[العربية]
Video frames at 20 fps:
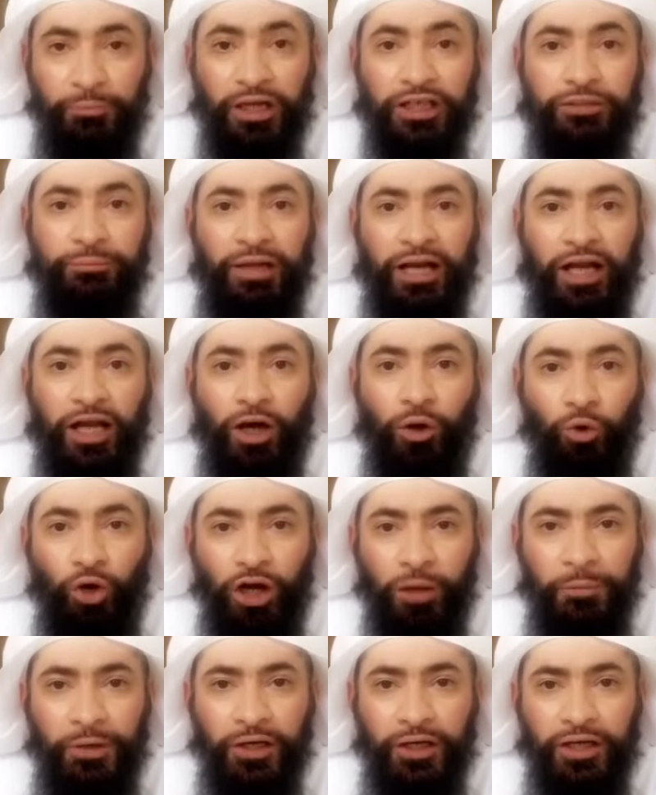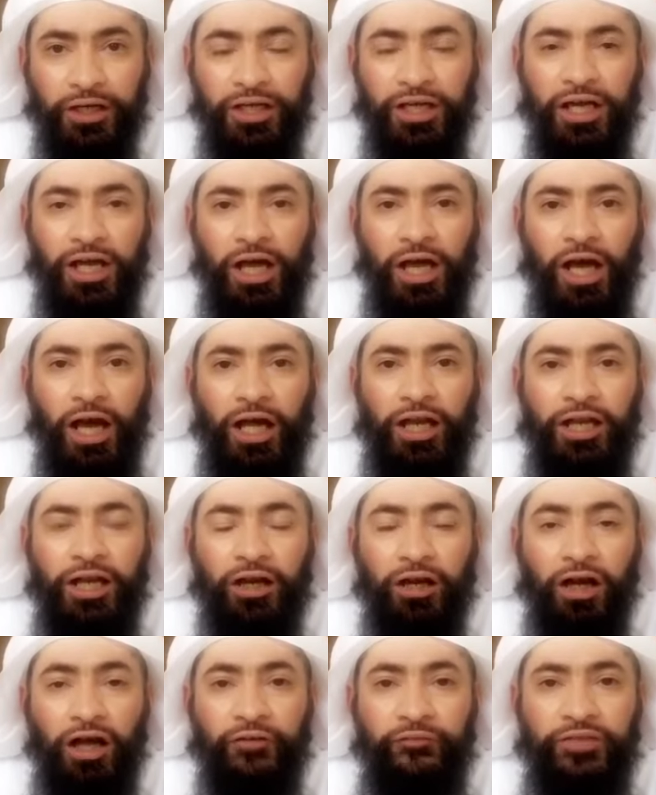قد بلغه خبر أن
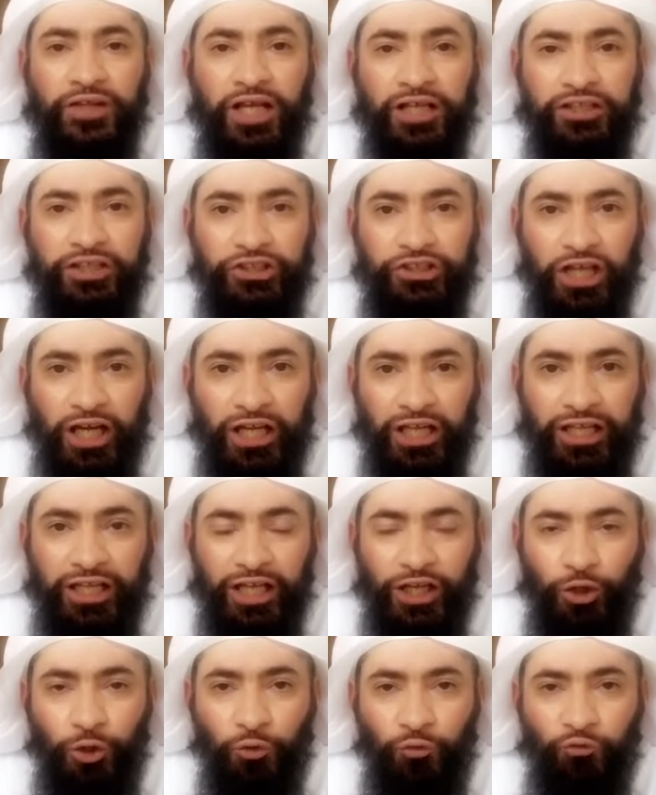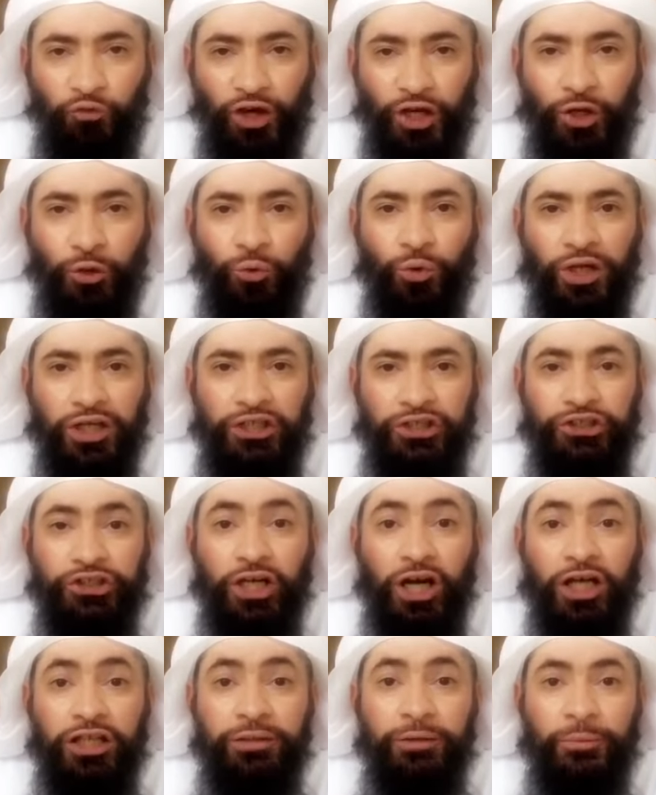قافلة تجارية لكفار قريش
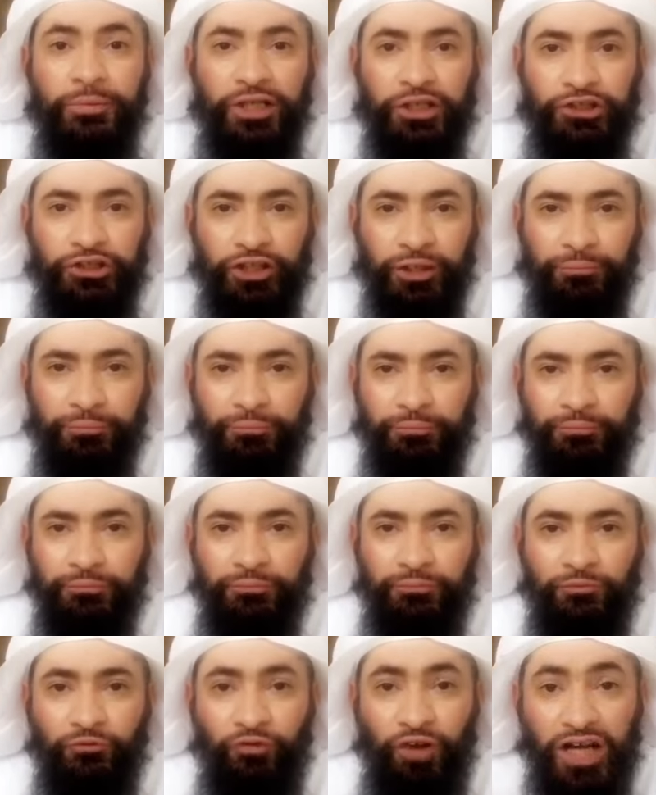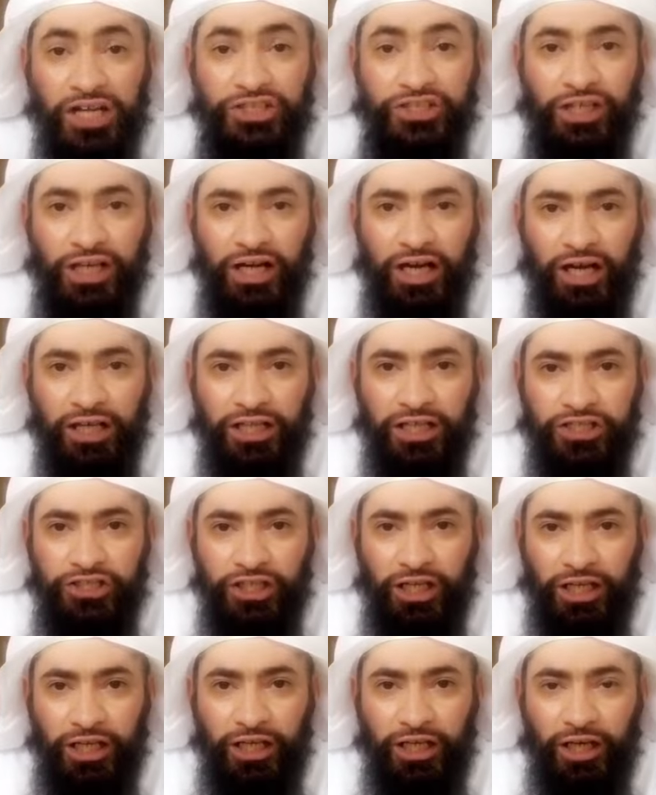قادمة من الشام فأرسل هذه
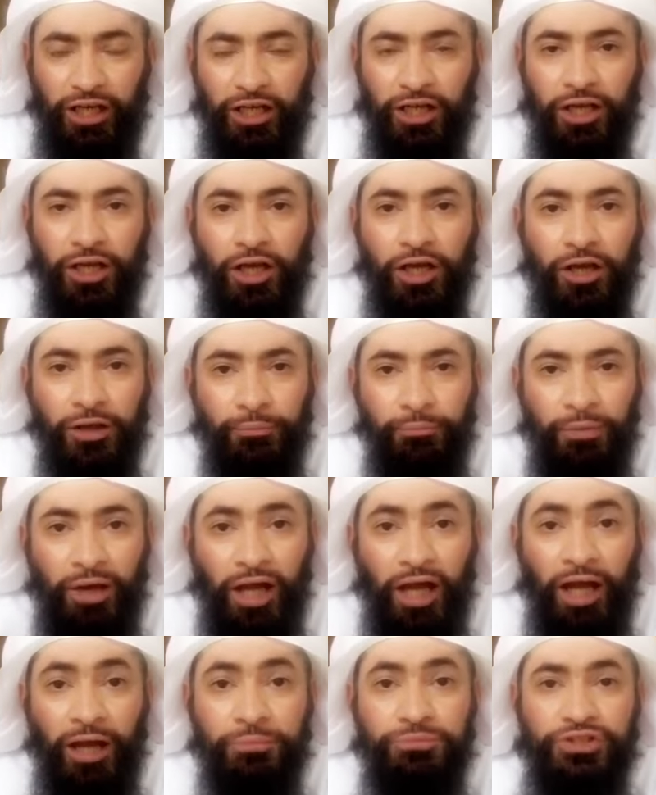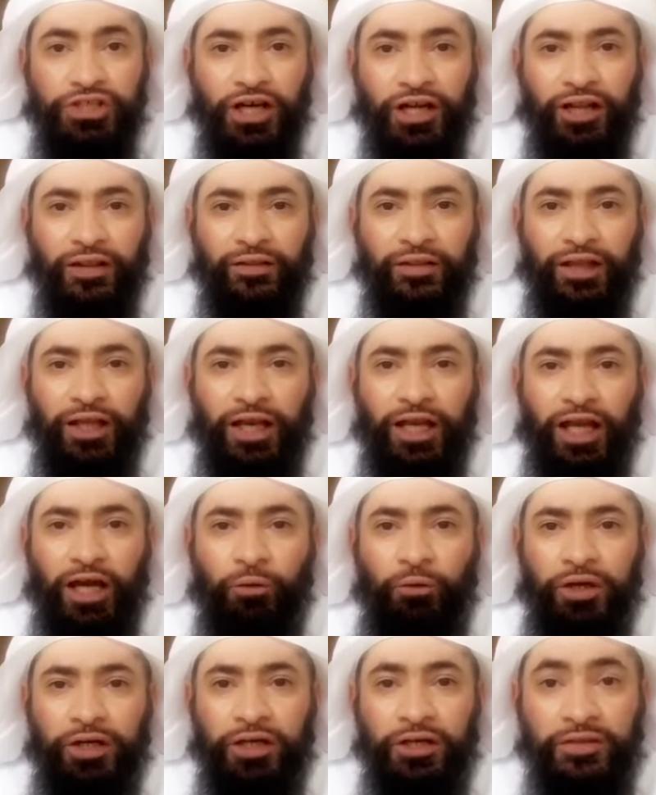السرية مع حمزة رضي الله
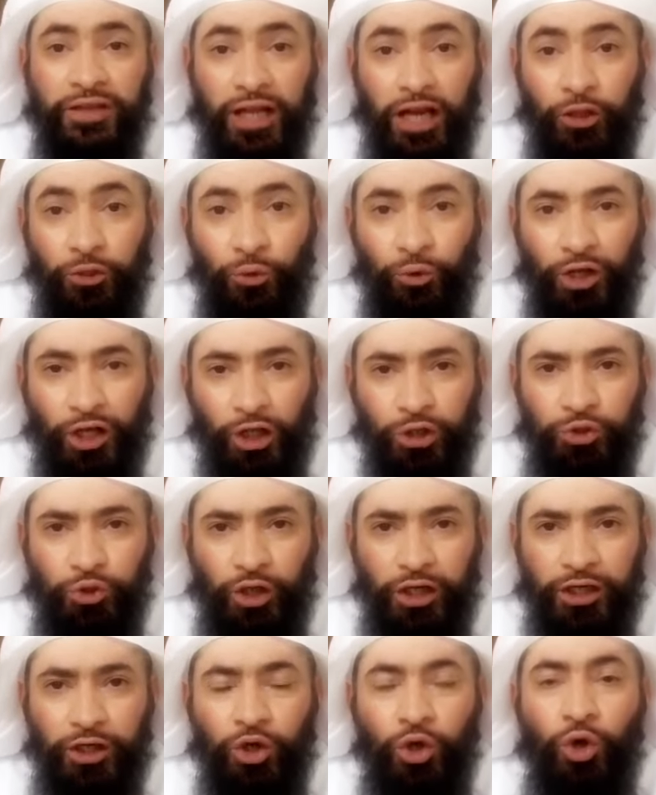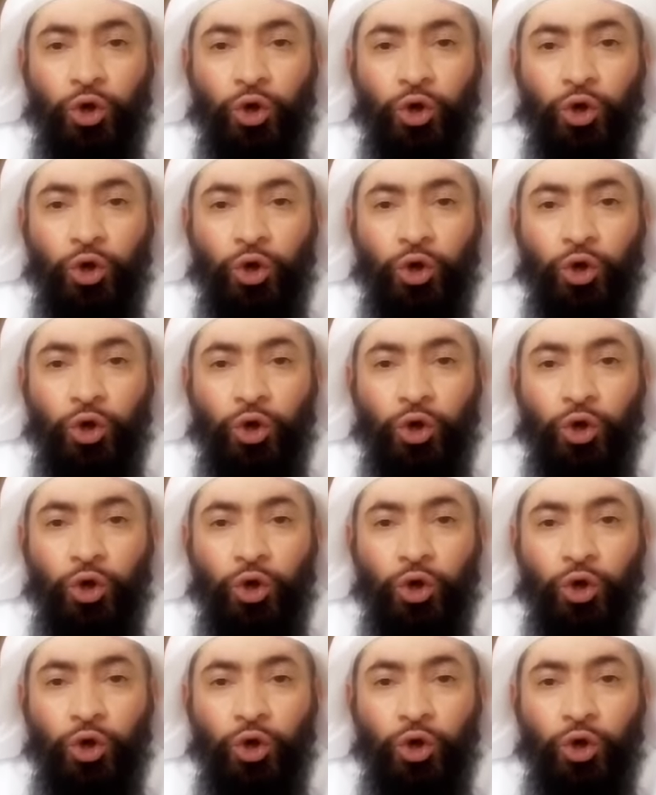عنه ثلاثون رجلا